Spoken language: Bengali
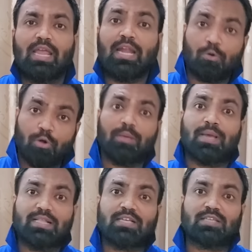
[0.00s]
ইনক্লুডিং
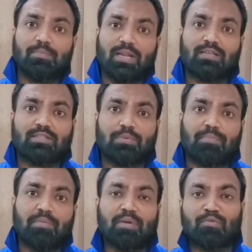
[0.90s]
মেহদি হাসান মিরাজ ইন দ্য
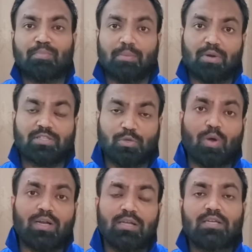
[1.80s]
ফিফটিন মেম্বার
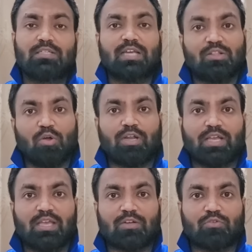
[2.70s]
স্কোয়াড সেই দলটা
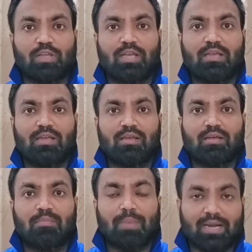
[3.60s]
কি আসলে
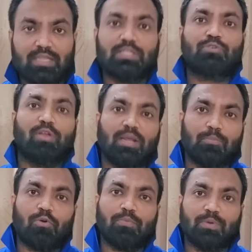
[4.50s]
বাংলাদেশ ক্রিকেট
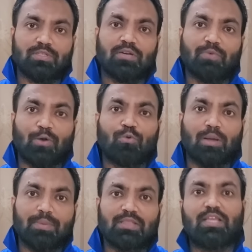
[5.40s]
বোর্ডের প্রেসিডেন্ট ফারুক
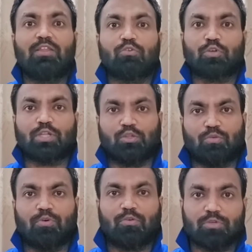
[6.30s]
আহমেদ তিনিও যথার্থ
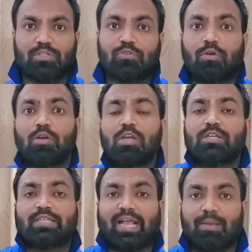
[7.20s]
মনে করছেন সো
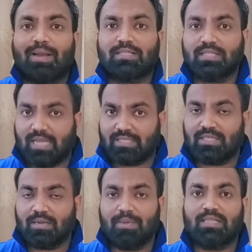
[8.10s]
সাকিব আল হাসান
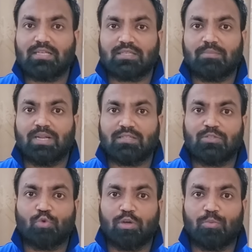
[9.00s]
থাকছেন না মেহদি হাসান মিরাজ
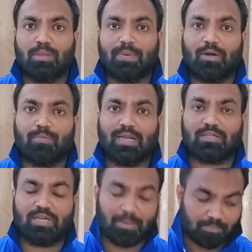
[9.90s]
ইজ গোয়িং টু বি দ্য পার্ট অফ
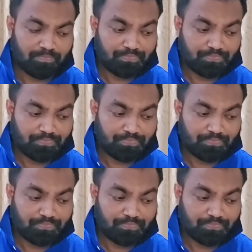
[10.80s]
ন্যাশনাল টিম